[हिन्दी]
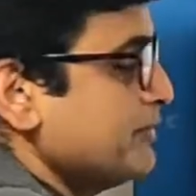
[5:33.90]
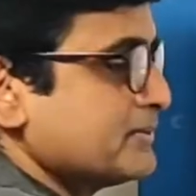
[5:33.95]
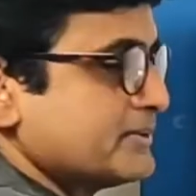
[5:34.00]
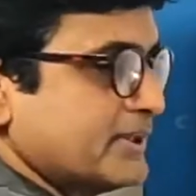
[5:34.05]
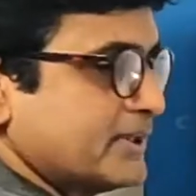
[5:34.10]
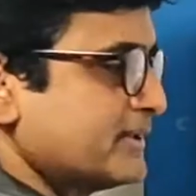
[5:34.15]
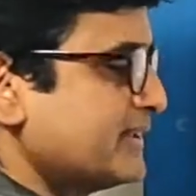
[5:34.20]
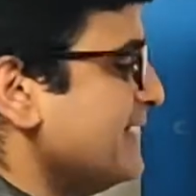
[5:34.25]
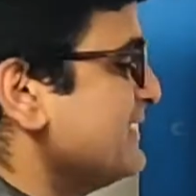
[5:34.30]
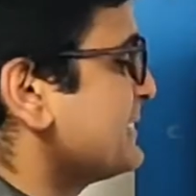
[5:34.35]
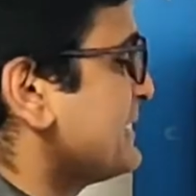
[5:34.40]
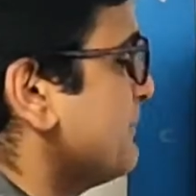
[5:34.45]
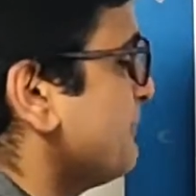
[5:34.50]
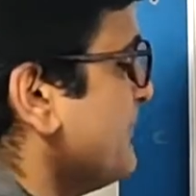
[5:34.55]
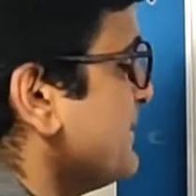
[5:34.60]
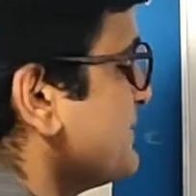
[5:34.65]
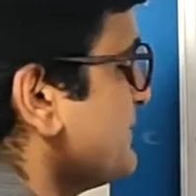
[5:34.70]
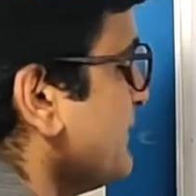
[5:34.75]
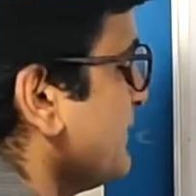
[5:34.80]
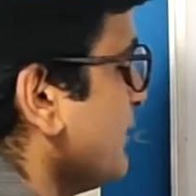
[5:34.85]
हो सकता है इसके
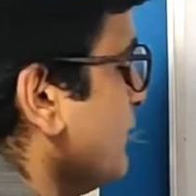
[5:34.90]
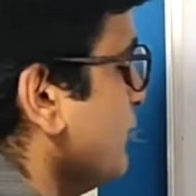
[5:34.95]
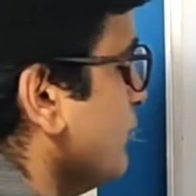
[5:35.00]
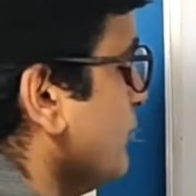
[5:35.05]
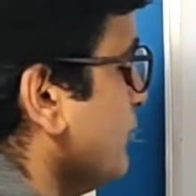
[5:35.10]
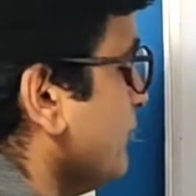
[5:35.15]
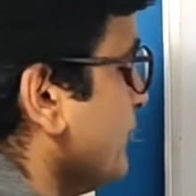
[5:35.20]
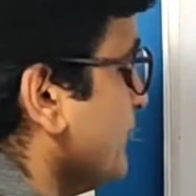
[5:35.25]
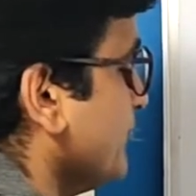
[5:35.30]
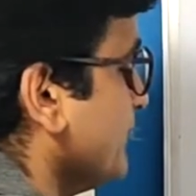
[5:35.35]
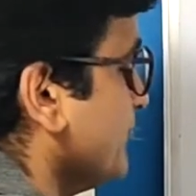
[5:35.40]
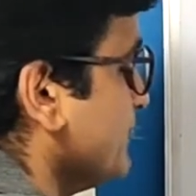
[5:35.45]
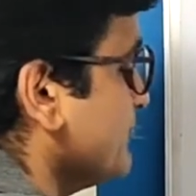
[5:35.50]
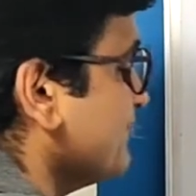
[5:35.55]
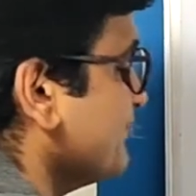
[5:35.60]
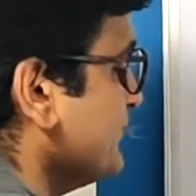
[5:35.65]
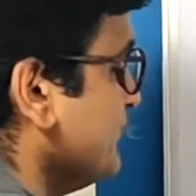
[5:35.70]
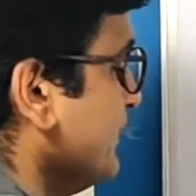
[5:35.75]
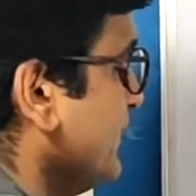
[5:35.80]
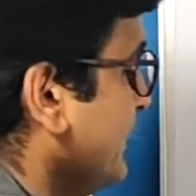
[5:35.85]
पास एक लोन पेयर है
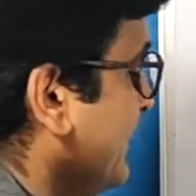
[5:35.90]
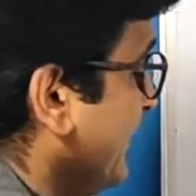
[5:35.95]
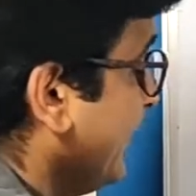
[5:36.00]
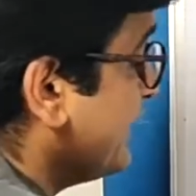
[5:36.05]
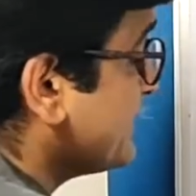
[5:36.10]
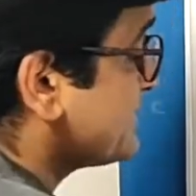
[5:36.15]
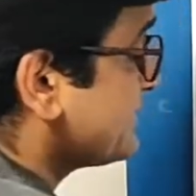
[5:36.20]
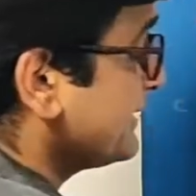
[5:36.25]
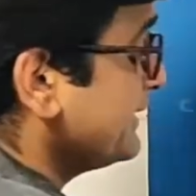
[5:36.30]
एनएस